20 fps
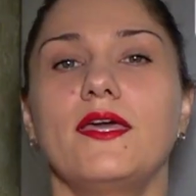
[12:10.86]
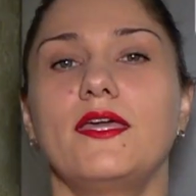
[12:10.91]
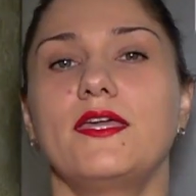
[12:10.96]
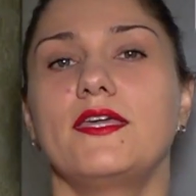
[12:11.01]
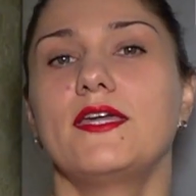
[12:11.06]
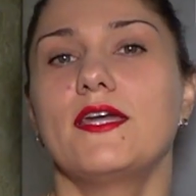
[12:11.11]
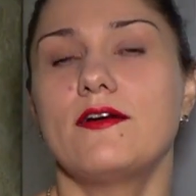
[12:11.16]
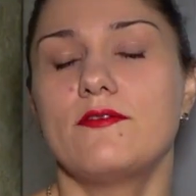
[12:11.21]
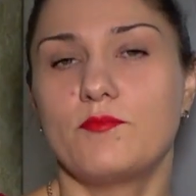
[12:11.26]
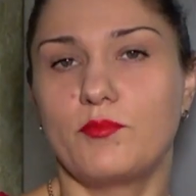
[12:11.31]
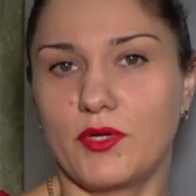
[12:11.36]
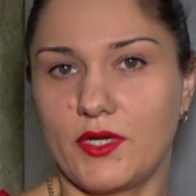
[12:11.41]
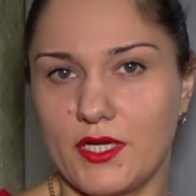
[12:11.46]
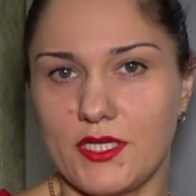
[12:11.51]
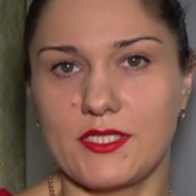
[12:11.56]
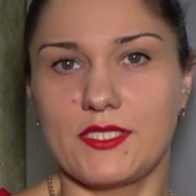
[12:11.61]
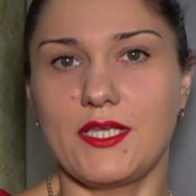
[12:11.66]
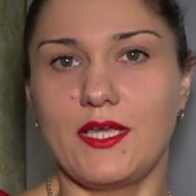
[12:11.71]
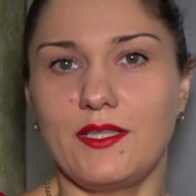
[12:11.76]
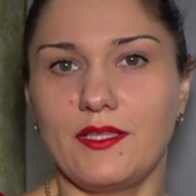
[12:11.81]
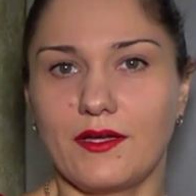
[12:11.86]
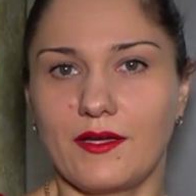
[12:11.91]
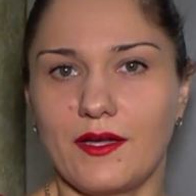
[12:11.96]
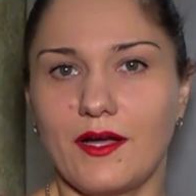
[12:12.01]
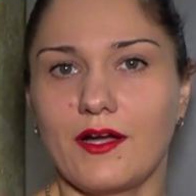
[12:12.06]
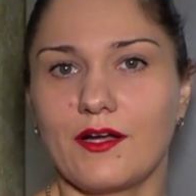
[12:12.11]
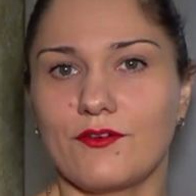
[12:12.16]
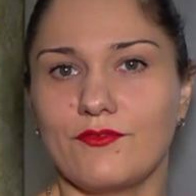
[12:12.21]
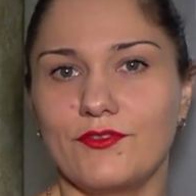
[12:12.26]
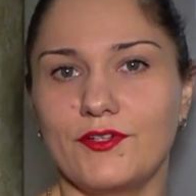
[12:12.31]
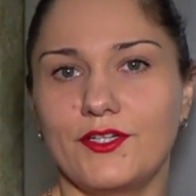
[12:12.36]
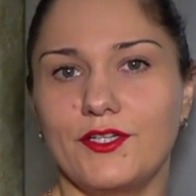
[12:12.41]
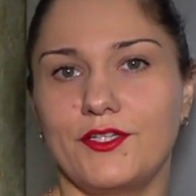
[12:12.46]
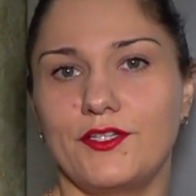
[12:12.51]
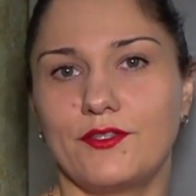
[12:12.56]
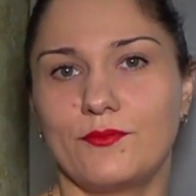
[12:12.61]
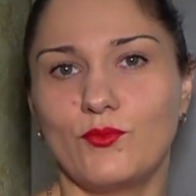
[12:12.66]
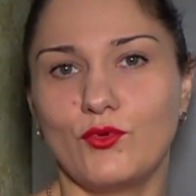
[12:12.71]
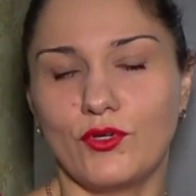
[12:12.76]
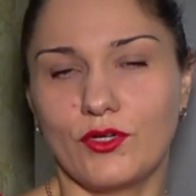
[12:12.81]
Я вам показала, как
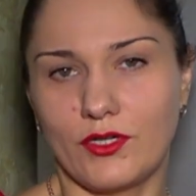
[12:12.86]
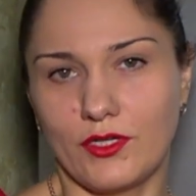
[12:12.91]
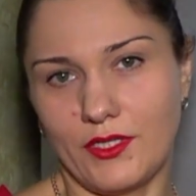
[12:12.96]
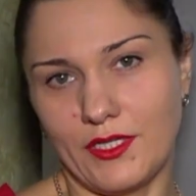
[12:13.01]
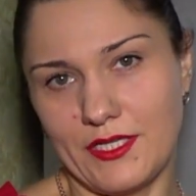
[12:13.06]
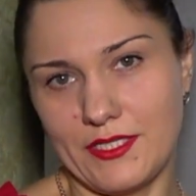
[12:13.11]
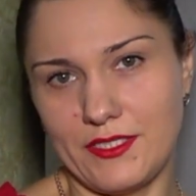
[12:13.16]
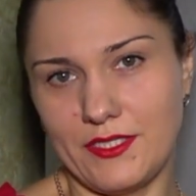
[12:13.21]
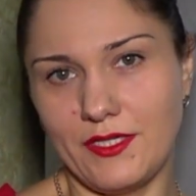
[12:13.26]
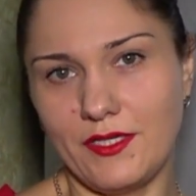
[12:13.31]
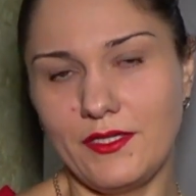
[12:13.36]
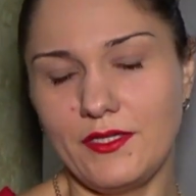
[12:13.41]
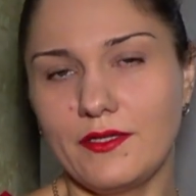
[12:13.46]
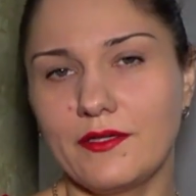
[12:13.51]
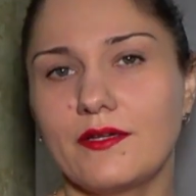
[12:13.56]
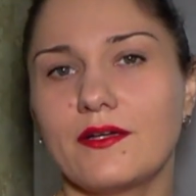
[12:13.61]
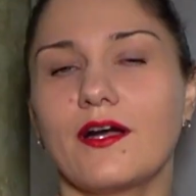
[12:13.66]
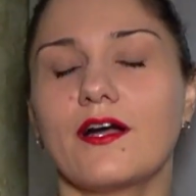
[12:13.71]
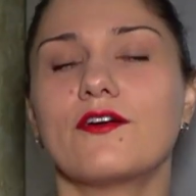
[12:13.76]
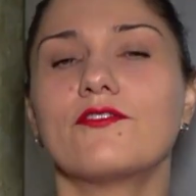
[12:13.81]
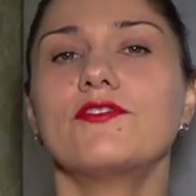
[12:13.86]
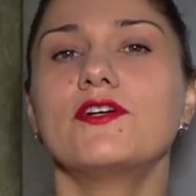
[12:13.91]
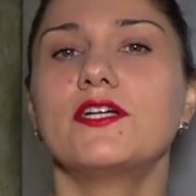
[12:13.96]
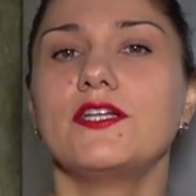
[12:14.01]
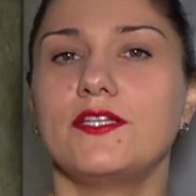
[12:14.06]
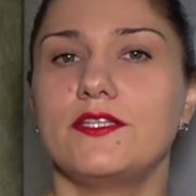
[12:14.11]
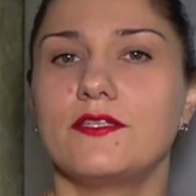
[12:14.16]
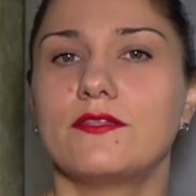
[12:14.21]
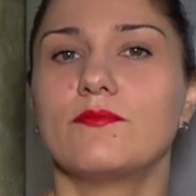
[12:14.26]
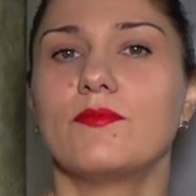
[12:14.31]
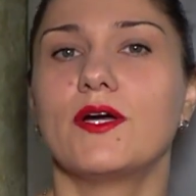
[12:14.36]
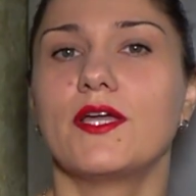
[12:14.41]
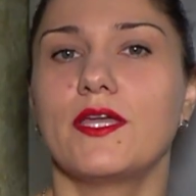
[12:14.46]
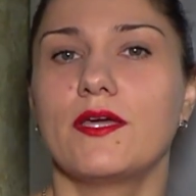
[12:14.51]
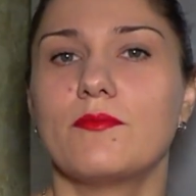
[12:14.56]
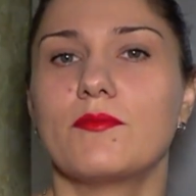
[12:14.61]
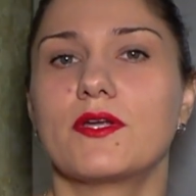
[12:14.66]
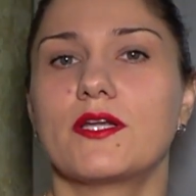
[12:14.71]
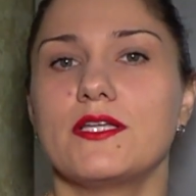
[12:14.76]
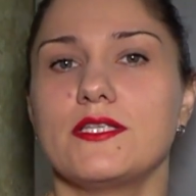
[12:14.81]
выглядит мой холодильник, как выглядит моя
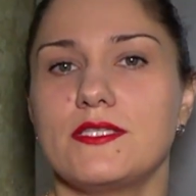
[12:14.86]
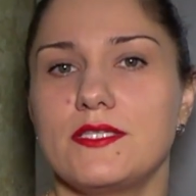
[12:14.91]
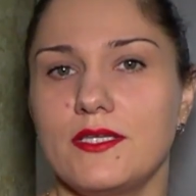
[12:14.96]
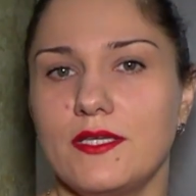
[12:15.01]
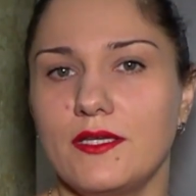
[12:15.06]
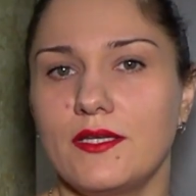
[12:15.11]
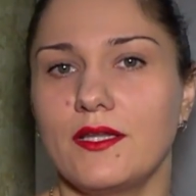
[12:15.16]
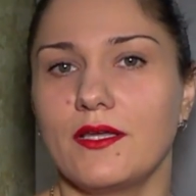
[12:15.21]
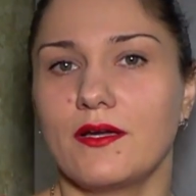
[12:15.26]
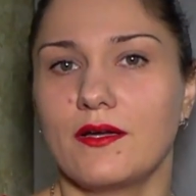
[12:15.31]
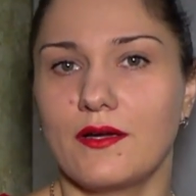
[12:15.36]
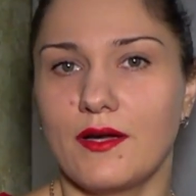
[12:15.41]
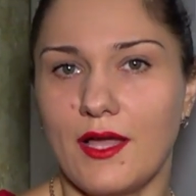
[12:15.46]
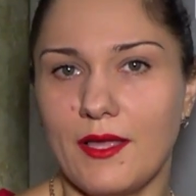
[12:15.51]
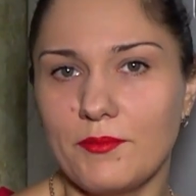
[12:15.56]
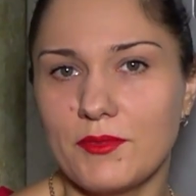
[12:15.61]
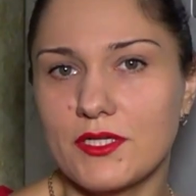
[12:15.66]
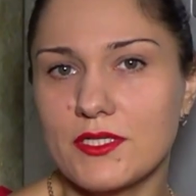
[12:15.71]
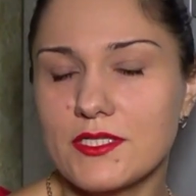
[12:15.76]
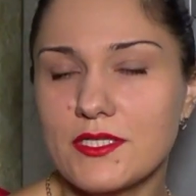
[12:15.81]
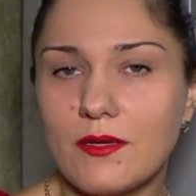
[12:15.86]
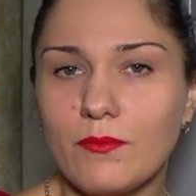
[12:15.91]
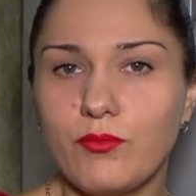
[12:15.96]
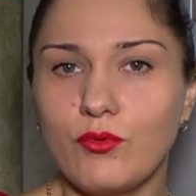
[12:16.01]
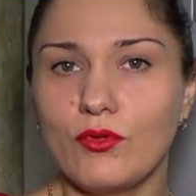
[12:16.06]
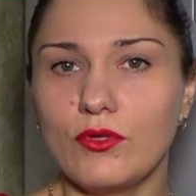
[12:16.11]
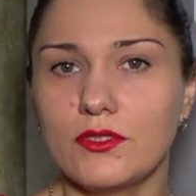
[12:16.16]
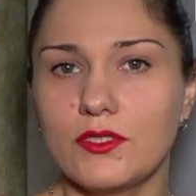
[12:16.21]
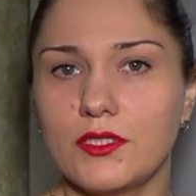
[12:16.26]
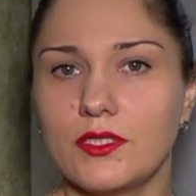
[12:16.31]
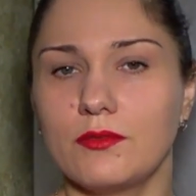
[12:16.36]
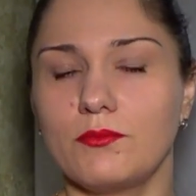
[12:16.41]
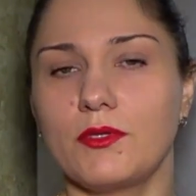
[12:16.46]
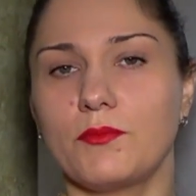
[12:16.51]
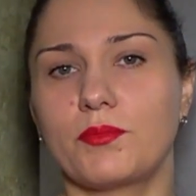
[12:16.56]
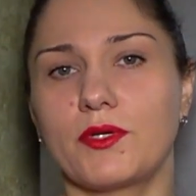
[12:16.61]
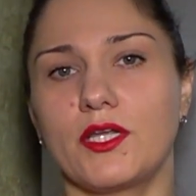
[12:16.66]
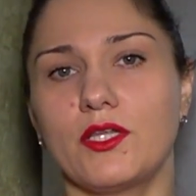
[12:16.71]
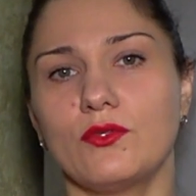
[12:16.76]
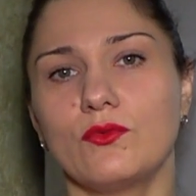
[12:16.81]
морозильная камера с заполненными
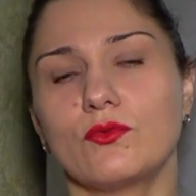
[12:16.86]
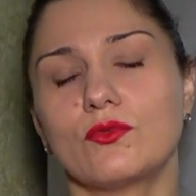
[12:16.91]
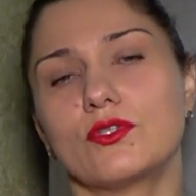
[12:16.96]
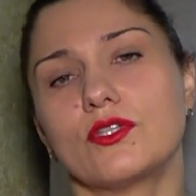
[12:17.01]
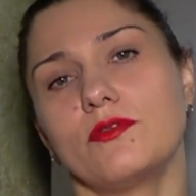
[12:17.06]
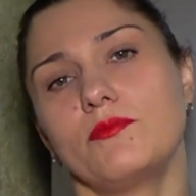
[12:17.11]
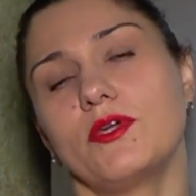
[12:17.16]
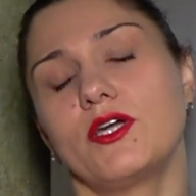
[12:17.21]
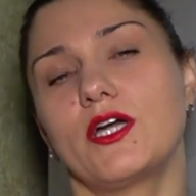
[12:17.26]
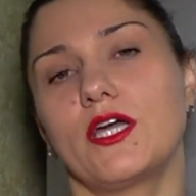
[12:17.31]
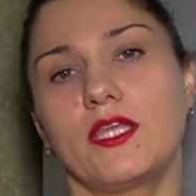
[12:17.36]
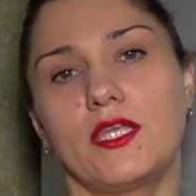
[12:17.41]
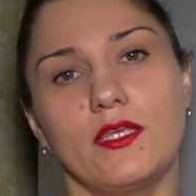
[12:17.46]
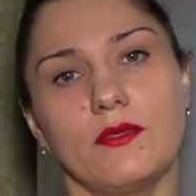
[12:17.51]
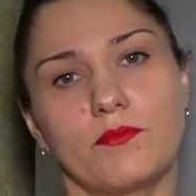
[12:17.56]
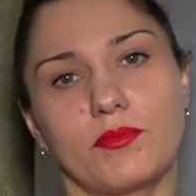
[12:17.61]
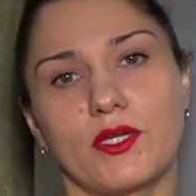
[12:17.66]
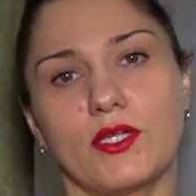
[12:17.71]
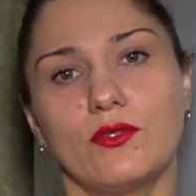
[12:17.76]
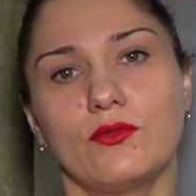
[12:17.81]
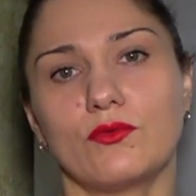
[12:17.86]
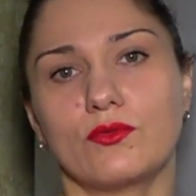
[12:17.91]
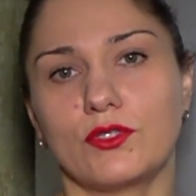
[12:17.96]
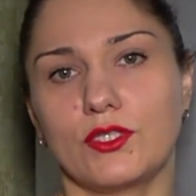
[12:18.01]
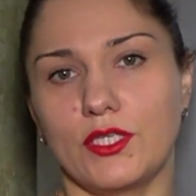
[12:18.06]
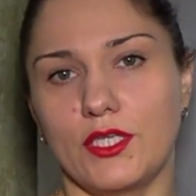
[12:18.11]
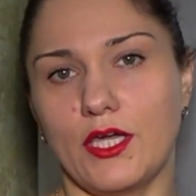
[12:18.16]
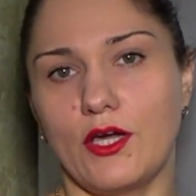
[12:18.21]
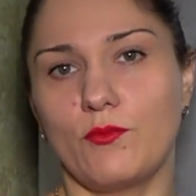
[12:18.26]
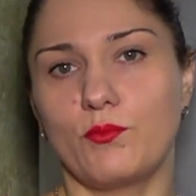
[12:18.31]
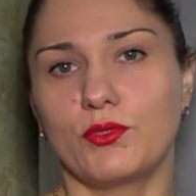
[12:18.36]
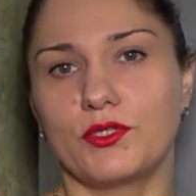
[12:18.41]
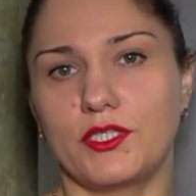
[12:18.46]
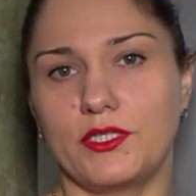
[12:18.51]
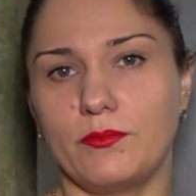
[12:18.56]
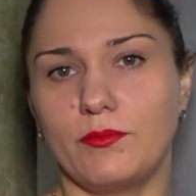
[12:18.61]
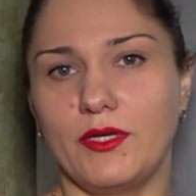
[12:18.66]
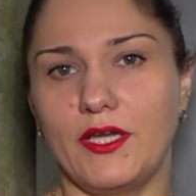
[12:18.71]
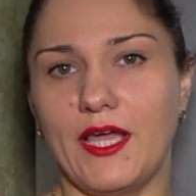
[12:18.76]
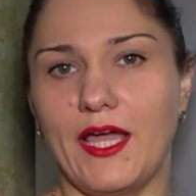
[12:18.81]
продуктами, какие продукты я
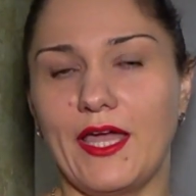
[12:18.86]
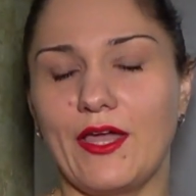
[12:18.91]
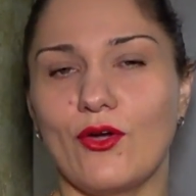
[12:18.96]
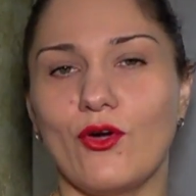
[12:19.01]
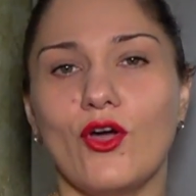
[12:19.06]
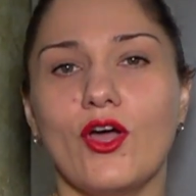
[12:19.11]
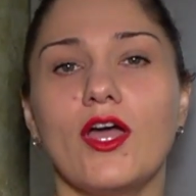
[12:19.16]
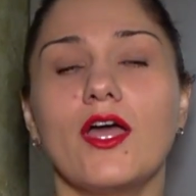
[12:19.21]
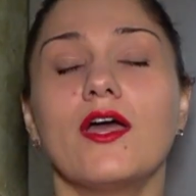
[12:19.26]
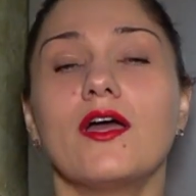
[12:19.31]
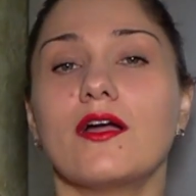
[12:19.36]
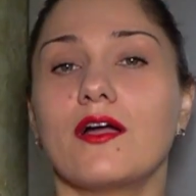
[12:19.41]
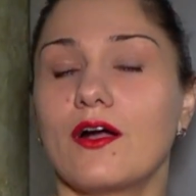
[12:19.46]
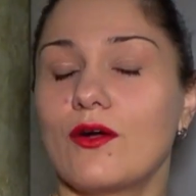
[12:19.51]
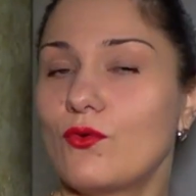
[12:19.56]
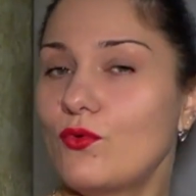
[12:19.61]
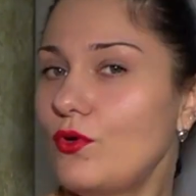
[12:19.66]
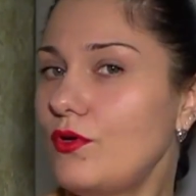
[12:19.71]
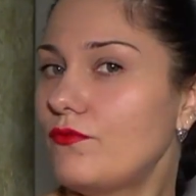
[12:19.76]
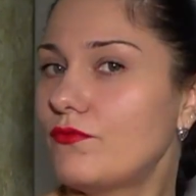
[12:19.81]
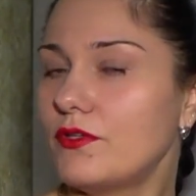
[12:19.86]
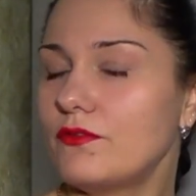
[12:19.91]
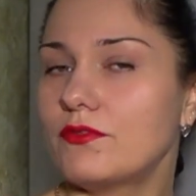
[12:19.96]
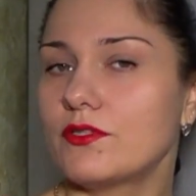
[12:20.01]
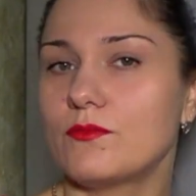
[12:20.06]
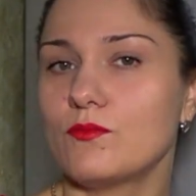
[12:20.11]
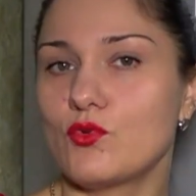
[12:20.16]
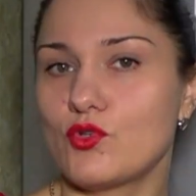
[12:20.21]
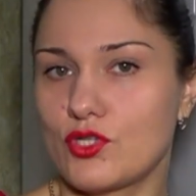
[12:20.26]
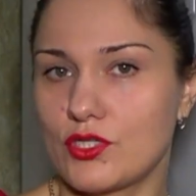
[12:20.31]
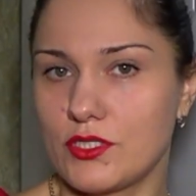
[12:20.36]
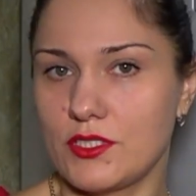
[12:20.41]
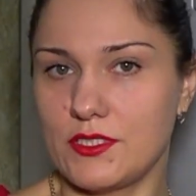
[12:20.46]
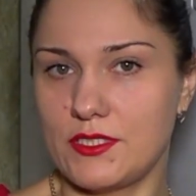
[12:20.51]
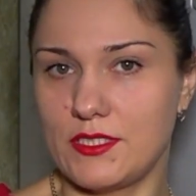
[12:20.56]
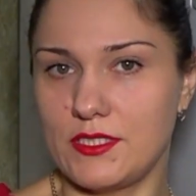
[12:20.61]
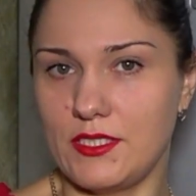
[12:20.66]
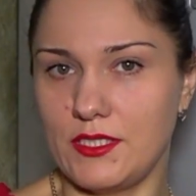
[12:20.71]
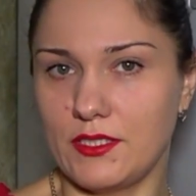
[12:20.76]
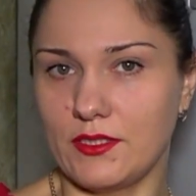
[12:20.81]
употребляю, какой вывод можно
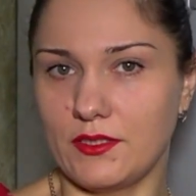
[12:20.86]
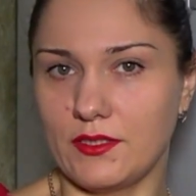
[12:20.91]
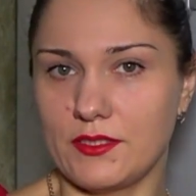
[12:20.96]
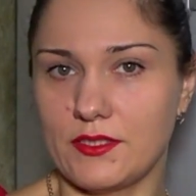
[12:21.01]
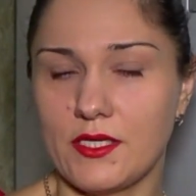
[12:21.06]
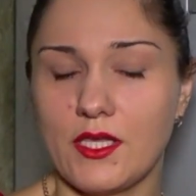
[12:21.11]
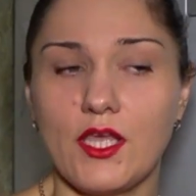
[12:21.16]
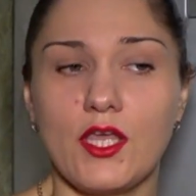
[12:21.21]
сделать,